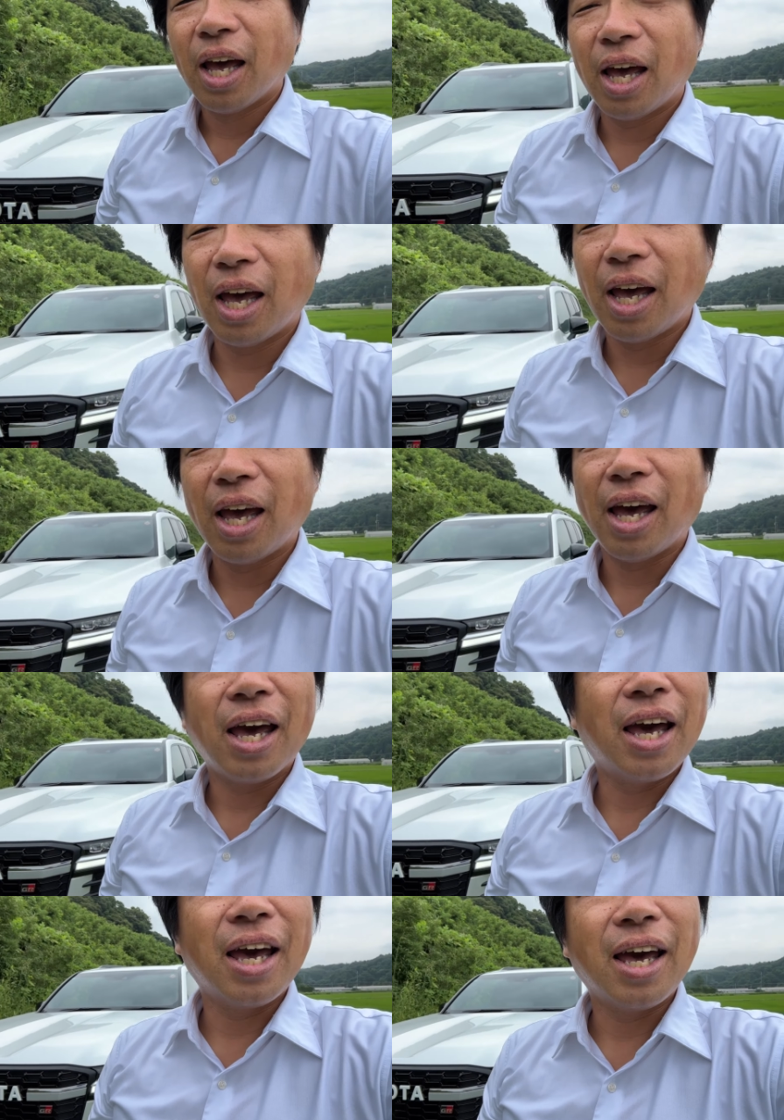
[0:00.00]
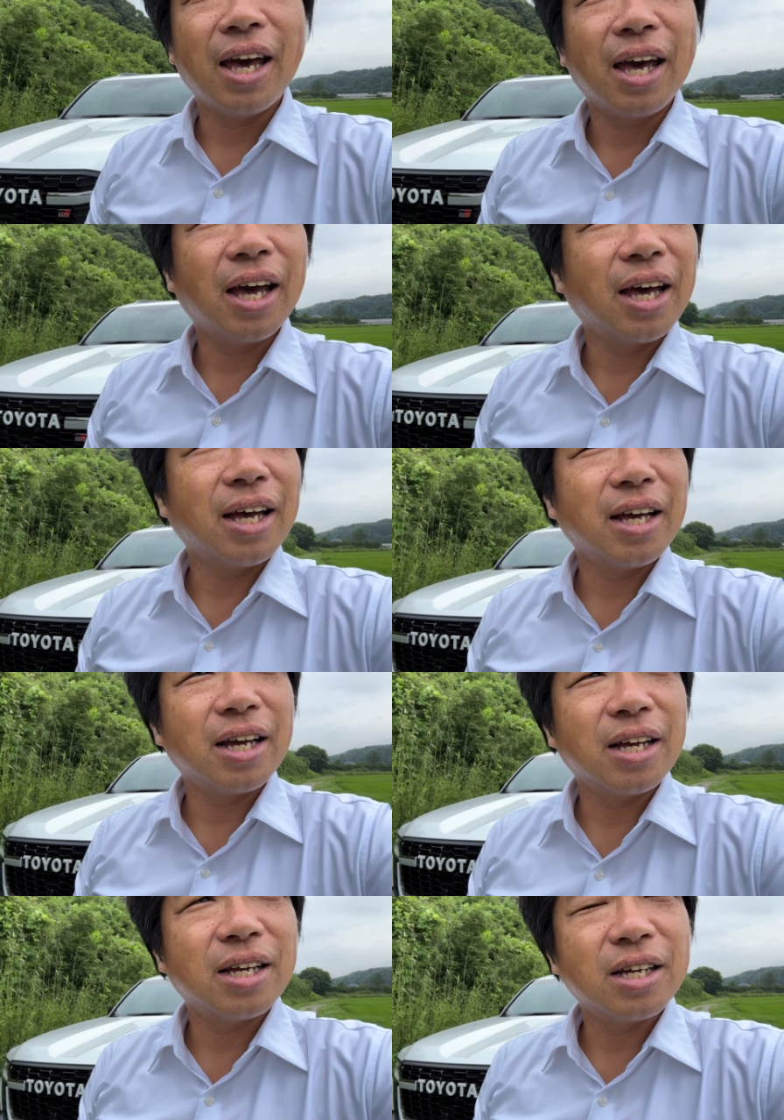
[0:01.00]

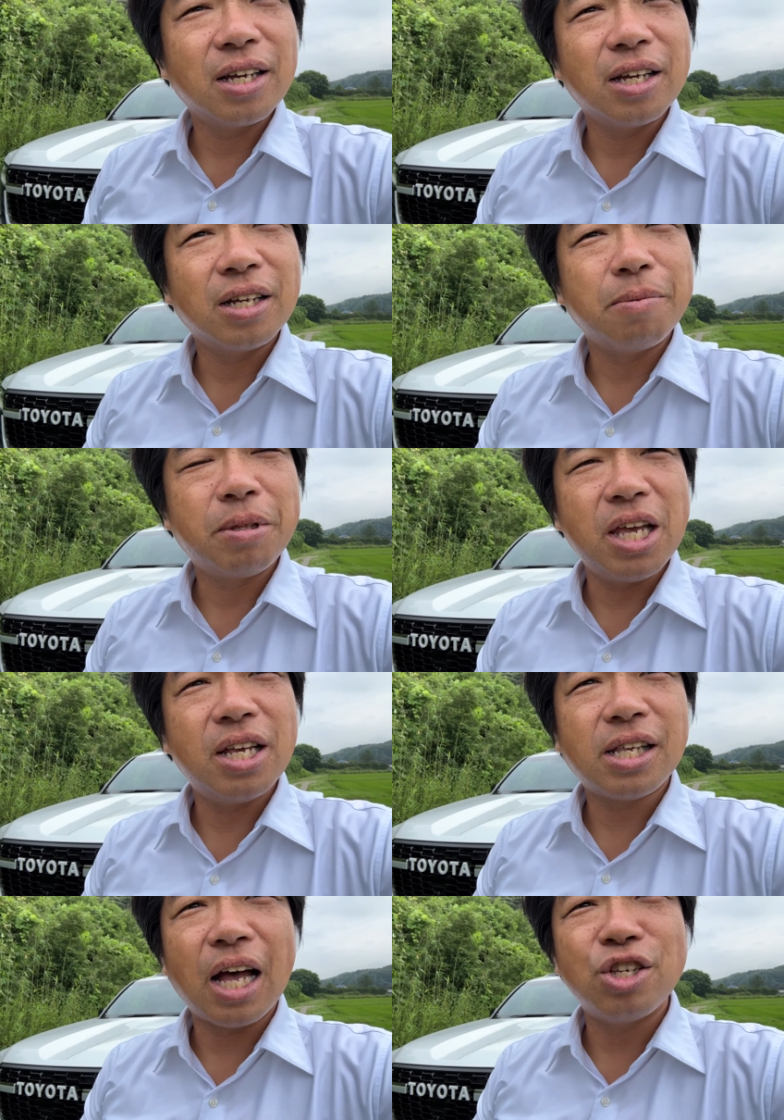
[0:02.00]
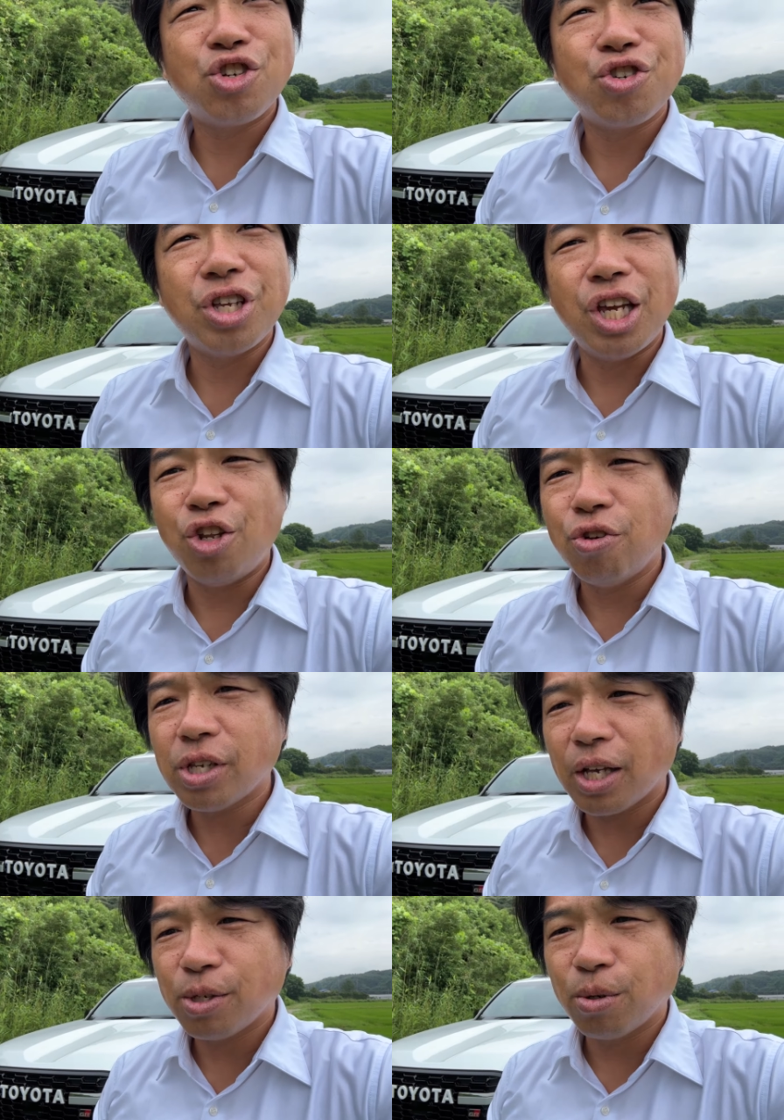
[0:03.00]
えー、T32 流
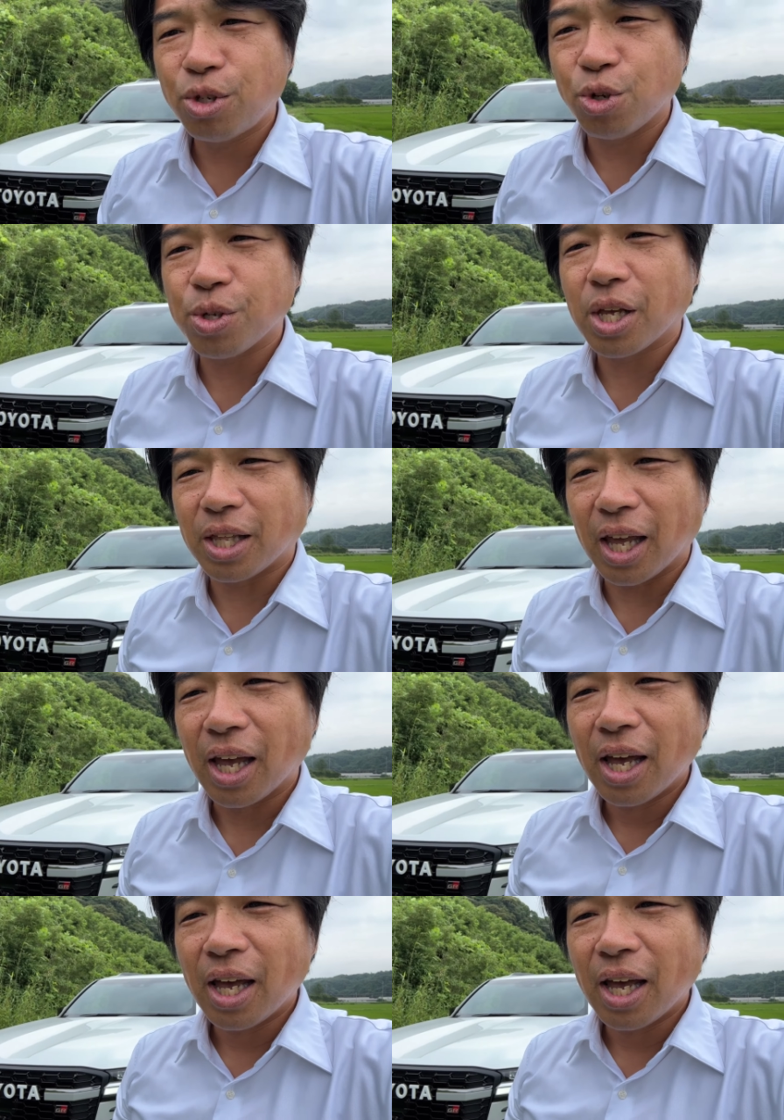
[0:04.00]
剤装置をつけて